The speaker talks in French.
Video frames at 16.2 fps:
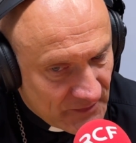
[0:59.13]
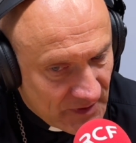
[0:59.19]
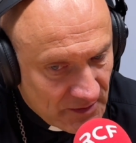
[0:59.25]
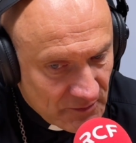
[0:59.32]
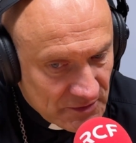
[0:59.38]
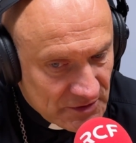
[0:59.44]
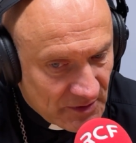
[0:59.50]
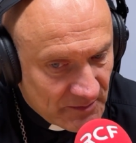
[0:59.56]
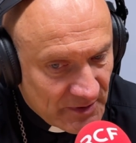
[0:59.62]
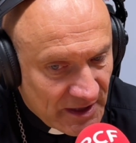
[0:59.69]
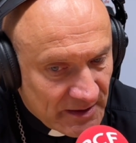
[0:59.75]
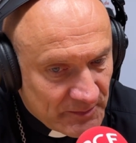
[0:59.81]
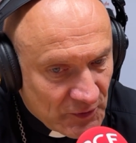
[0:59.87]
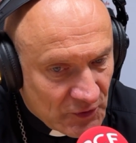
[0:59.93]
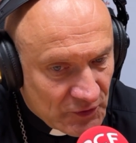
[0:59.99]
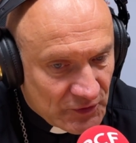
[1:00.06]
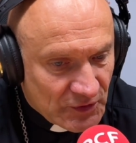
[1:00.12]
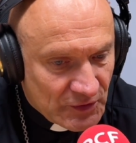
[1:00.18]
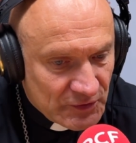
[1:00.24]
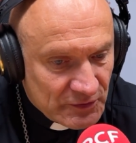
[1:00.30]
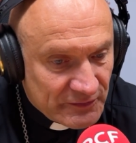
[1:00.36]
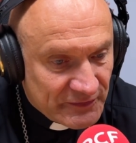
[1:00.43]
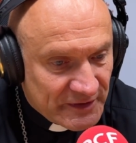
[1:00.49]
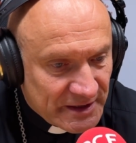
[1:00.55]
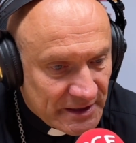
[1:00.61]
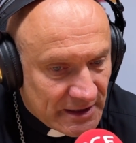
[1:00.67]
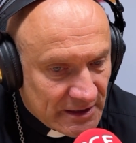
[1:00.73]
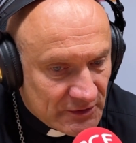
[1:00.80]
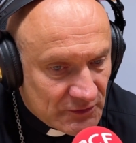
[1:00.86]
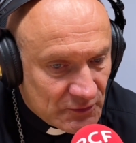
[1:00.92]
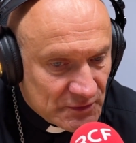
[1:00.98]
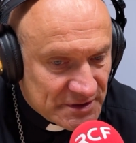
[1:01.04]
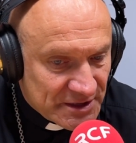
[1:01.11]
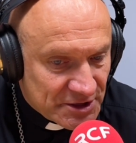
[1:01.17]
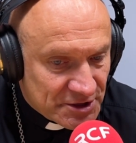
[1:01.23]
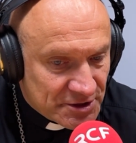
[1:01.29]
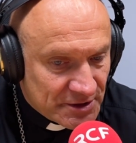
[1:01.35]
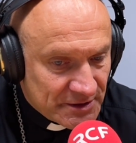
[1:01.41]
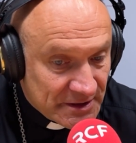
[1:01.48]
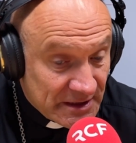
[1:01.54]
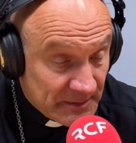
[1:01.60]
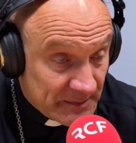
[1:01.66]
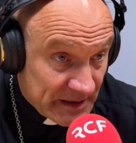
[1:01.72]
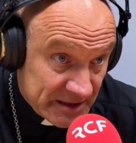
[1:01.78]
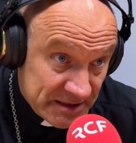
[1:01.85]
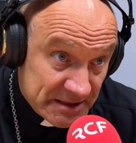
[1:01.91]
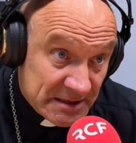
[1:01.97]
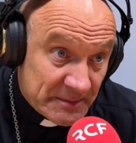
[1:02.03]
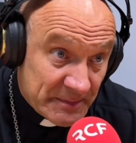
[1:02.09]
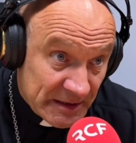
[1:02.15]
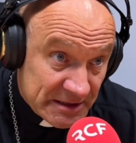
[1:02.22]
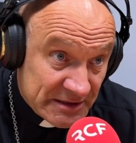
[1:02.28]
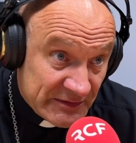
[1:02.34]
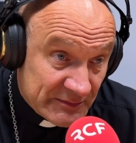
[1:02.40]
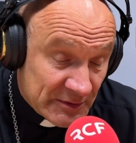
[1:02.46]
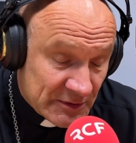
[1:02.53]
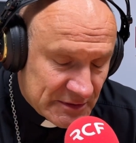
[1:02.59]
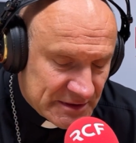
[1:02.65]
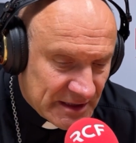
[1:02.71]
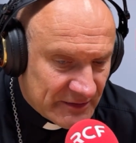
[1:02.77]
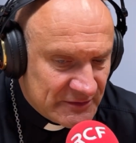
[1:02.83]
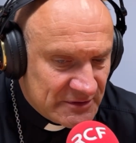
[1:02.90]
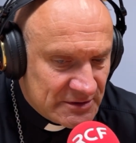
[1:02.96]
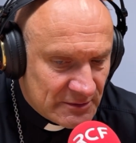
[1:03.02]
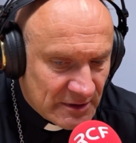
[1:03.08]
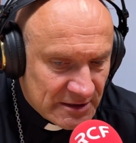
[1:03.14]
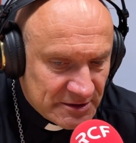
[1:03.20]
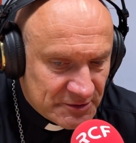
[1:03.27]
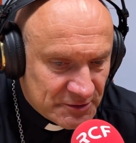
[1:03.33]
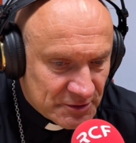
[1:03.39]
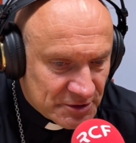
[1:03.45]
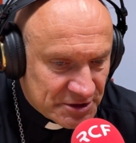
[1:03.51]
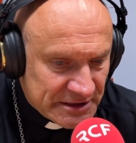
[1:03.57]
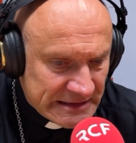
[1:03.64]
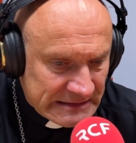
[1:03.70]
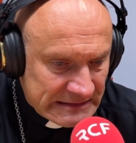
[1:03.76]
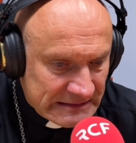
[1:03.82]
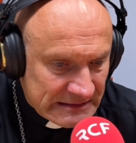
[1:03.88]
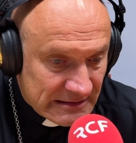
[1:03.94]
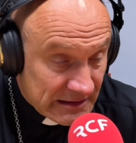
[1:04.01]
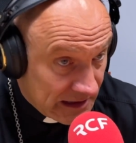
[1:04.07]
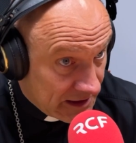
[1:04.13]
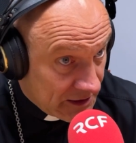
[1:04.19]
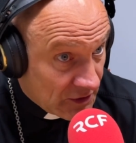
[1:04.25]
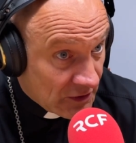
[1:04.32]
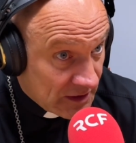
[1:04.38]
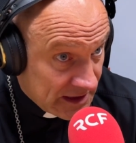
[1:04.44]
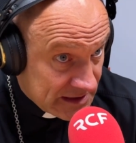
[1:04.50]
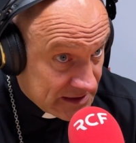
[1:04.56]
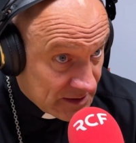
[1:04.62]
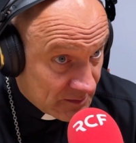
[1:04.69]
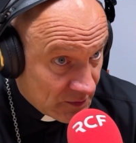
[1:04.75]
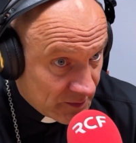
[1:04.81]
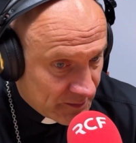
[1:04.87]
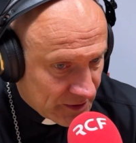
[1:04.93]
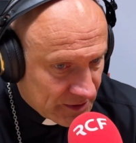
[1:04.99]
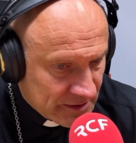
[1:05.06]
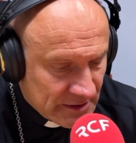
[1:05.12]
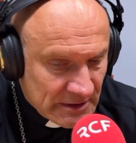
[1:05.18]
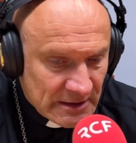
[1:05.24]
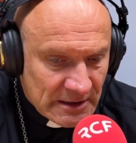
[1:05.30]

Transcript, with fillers: Il nous semblait important d'offrir à tous ces jeunes qui participent activement au service de la liturgie un grand rassemblement